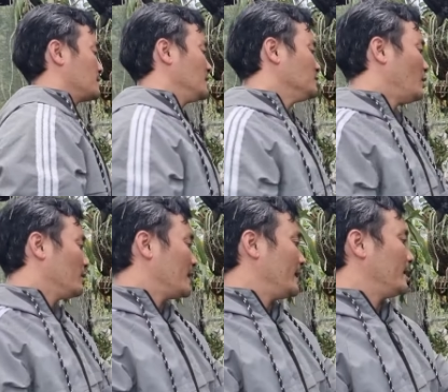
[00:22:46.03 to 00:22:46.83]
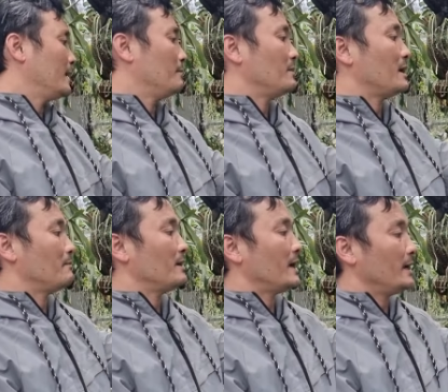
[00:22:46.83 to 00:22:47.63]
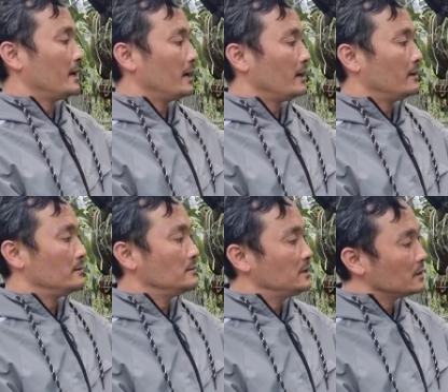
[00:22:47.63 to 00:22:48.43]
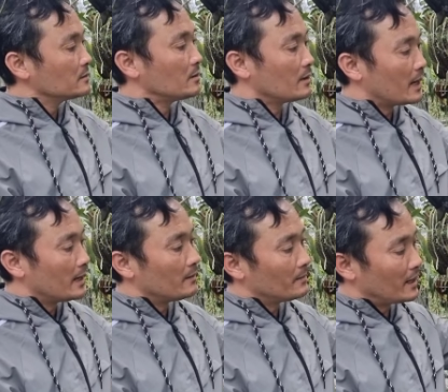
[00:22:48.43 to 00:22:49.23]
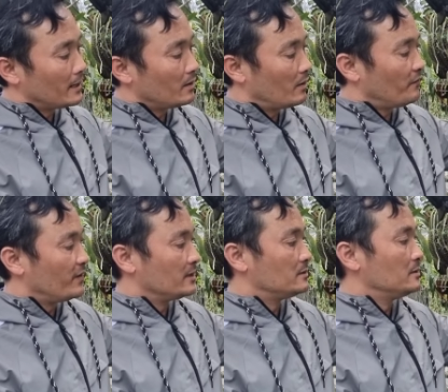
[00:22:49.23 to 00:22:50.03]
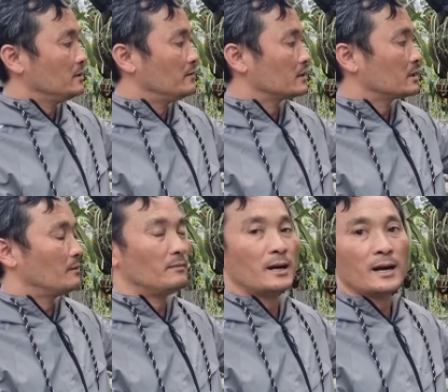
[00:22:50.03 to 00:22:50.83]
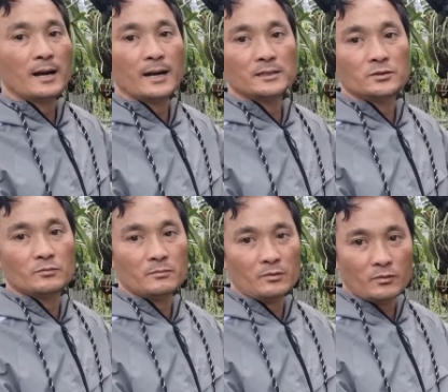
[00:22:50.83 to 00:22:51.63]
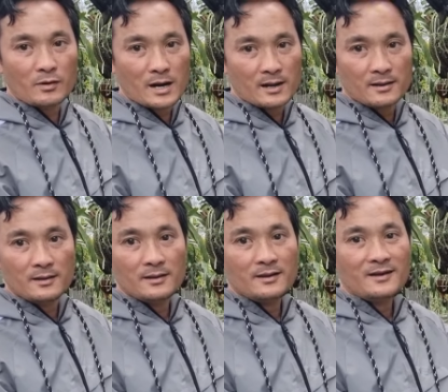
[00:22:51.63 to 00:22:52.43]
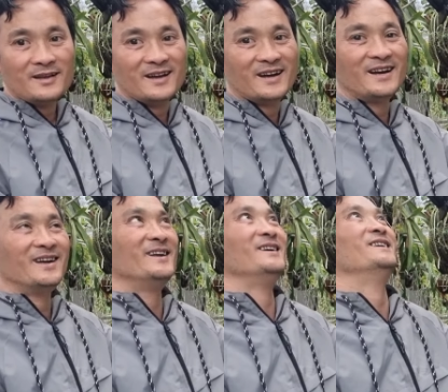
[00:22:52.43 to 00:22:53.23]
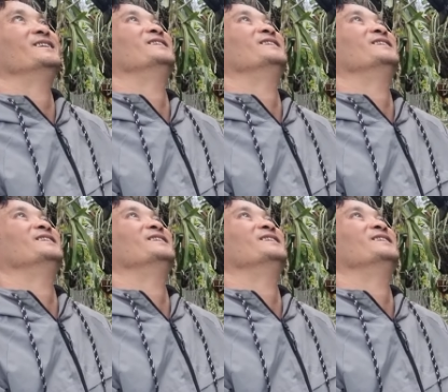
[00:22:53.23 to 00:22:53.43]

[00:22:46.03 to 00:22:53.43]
cái giò này năm năm nay ấy riêng giò này năm nay nó phải rơi vào tầm hai chục bông hoa đấy